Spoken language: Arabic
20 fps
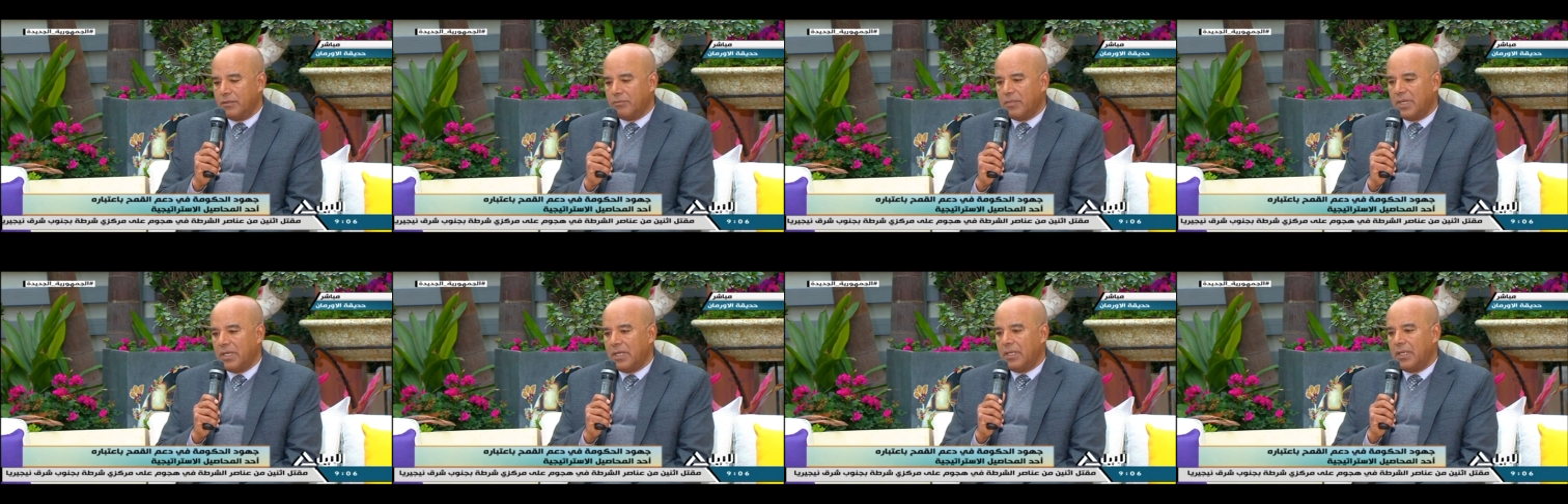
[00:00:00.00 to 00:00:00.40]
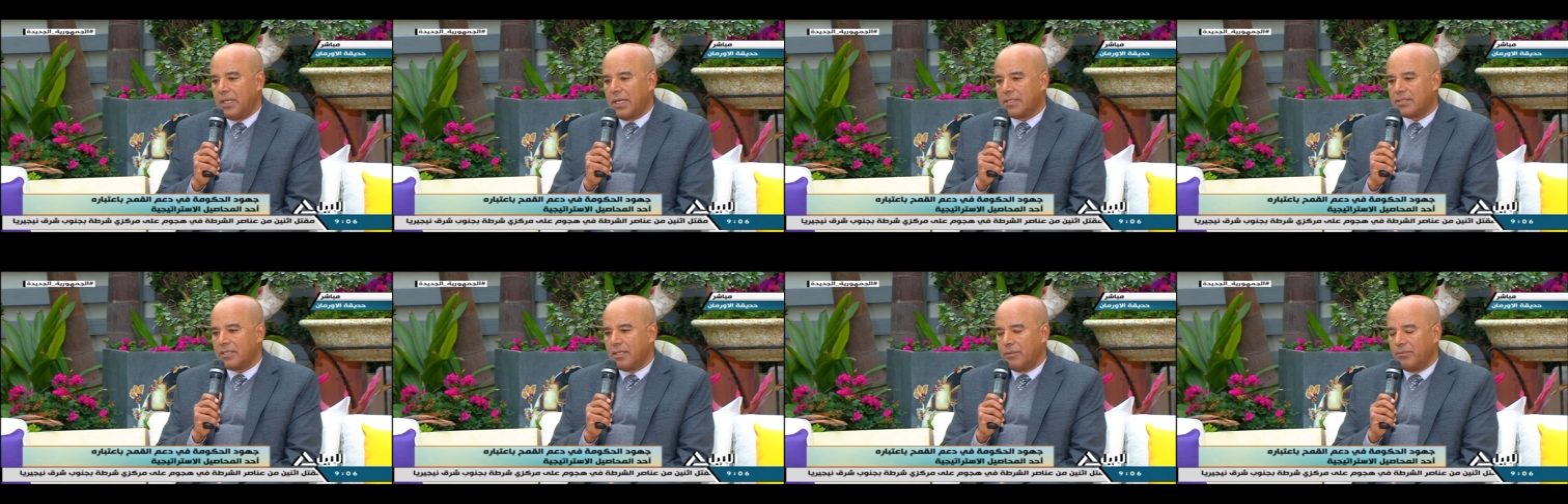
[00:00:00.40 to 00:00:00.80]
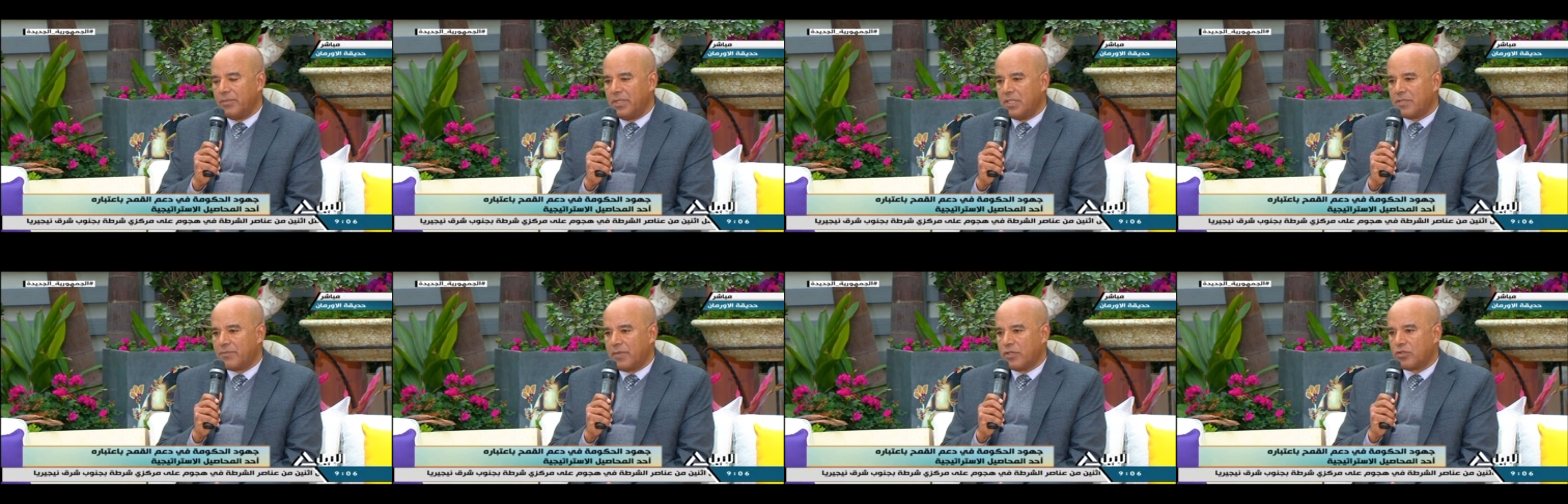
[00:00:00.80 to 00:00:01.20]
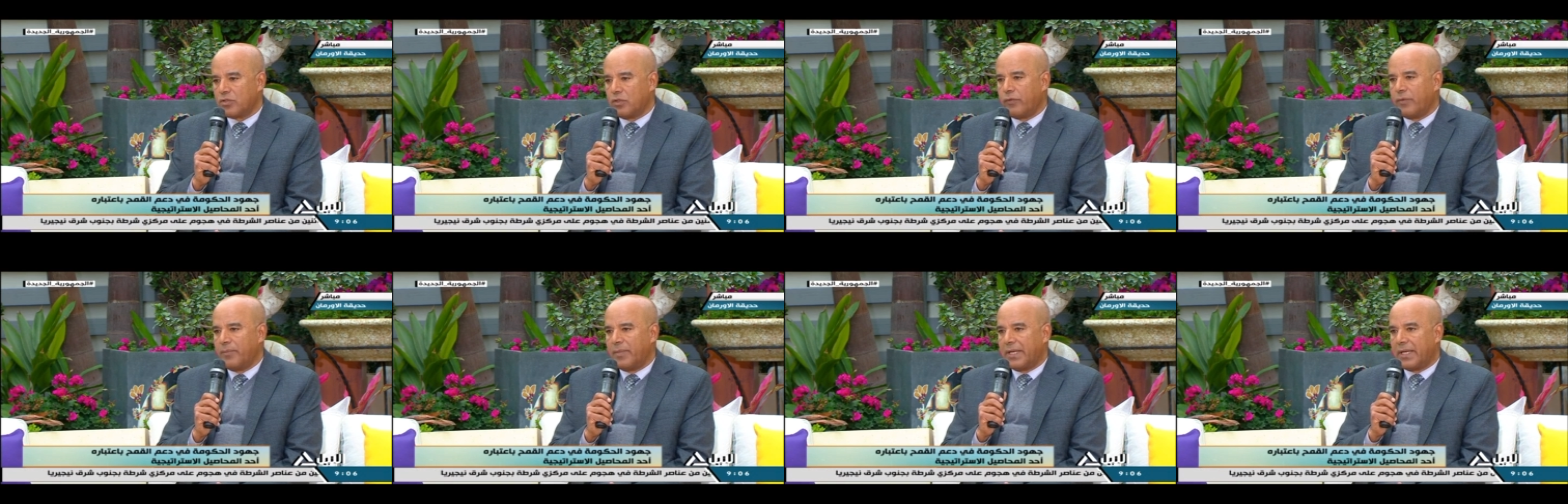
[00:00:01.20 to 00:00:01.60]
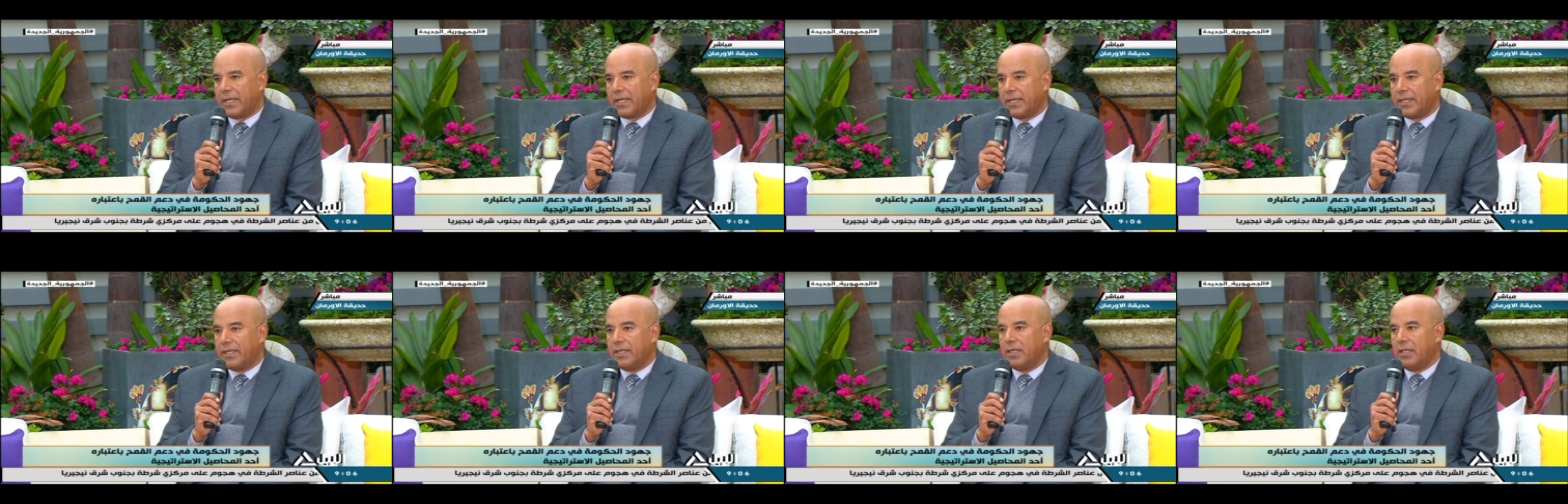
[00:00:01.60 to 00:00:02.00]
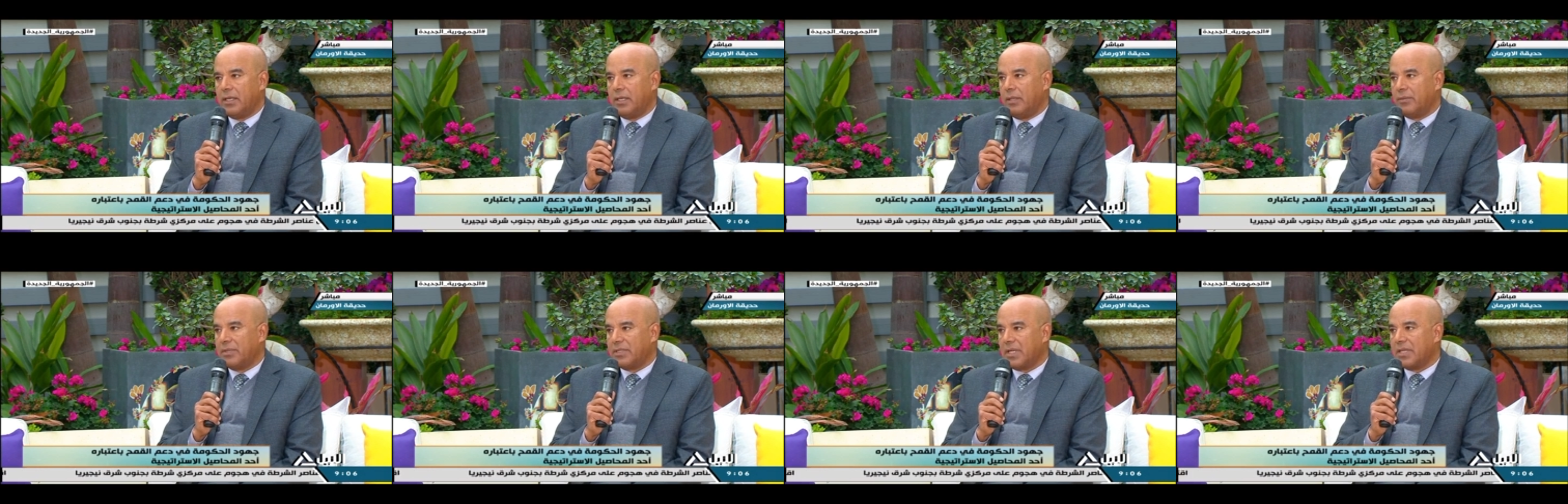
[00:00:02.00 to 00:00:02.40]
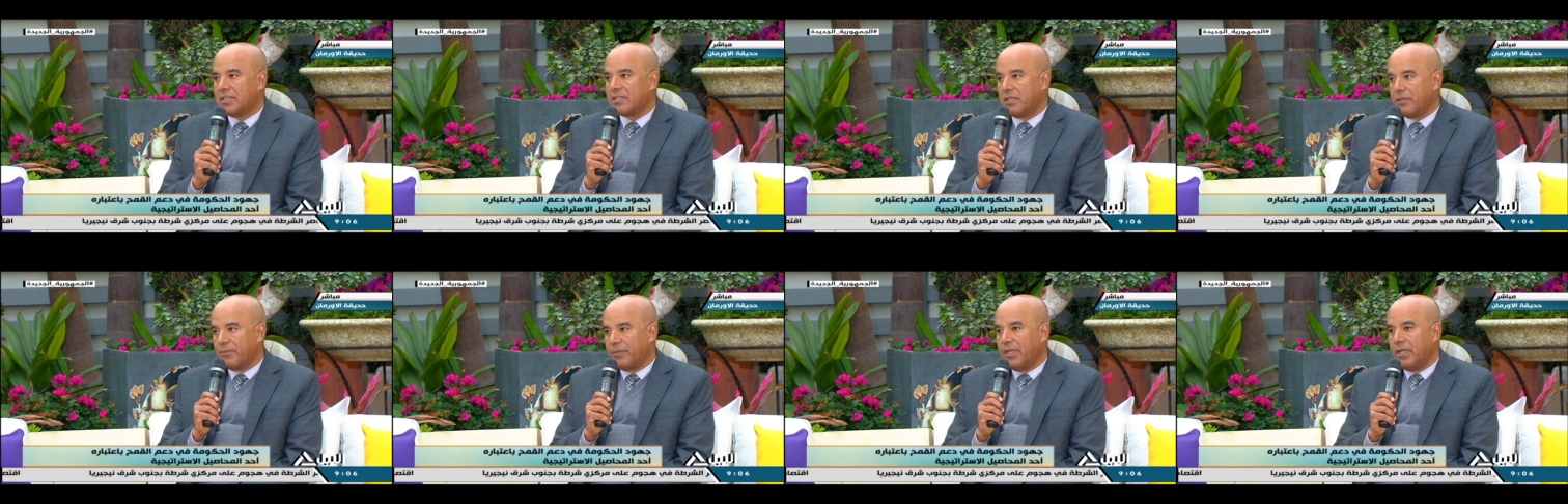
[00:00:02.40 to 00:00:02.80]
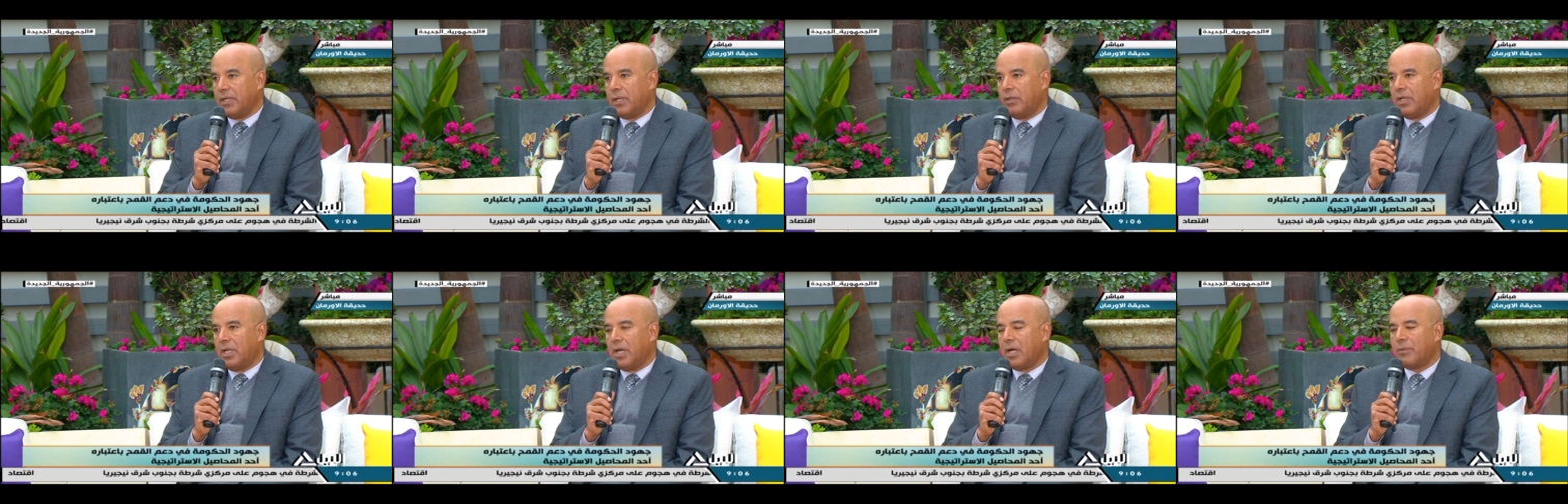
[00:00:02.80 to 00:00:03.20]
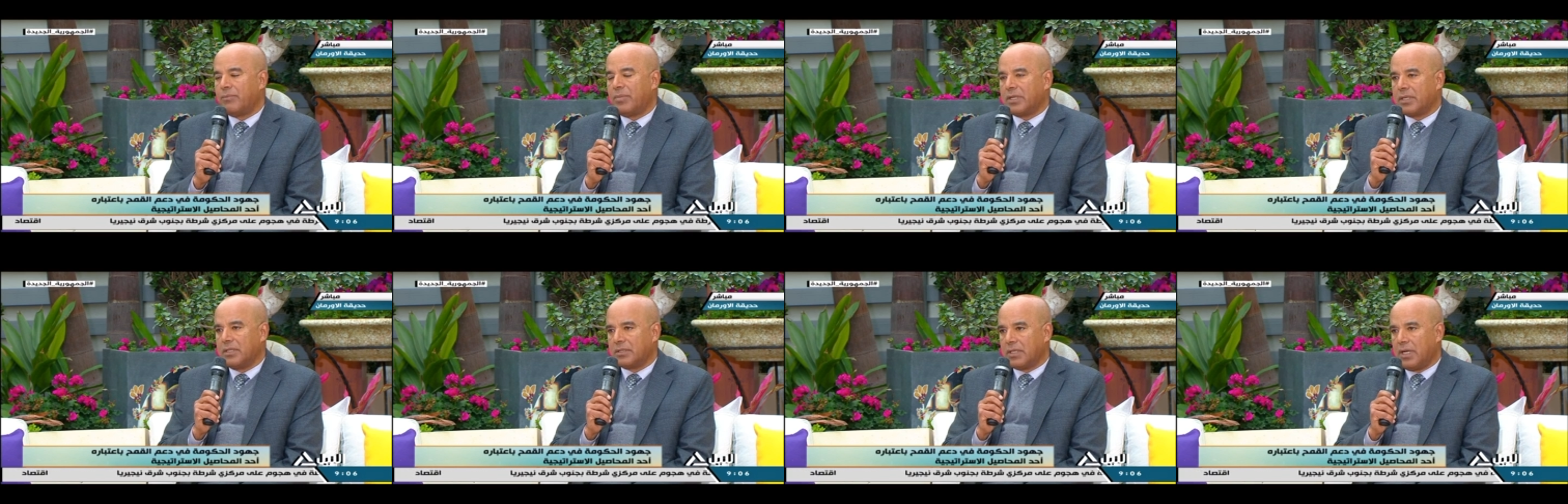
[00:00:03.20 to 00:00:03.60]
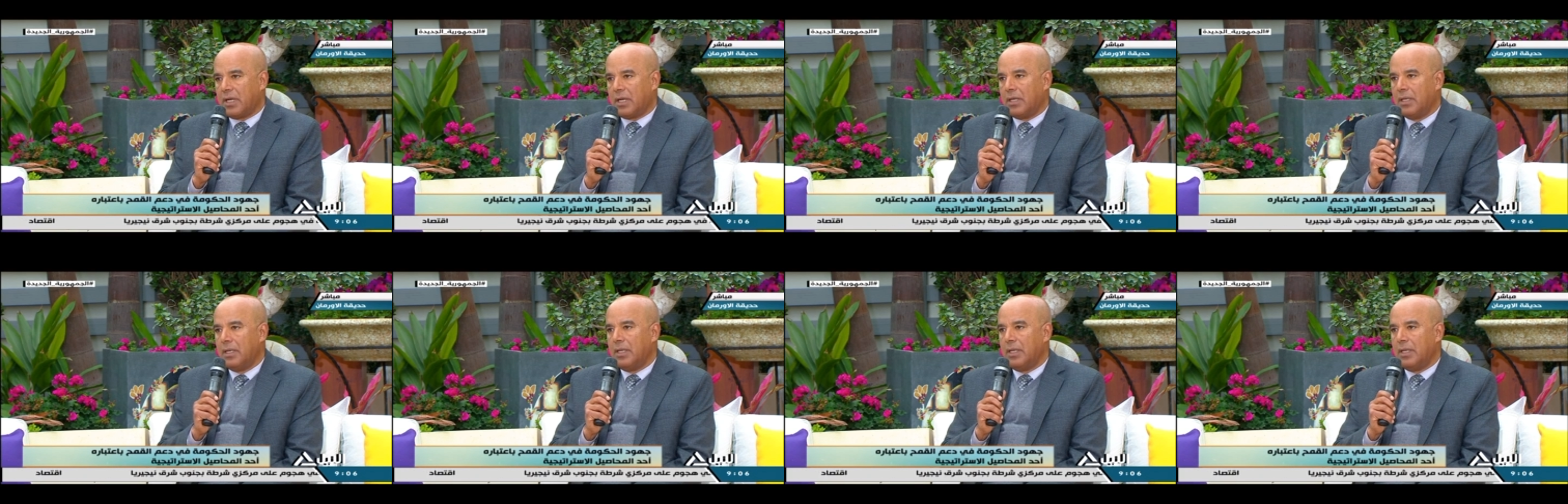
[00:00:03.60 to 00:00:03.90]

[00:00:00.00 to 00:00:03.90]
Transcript: ما اللي حصل بالنسبه للظروف المناخيه اللي بتاثر بيها لاكبر قطاع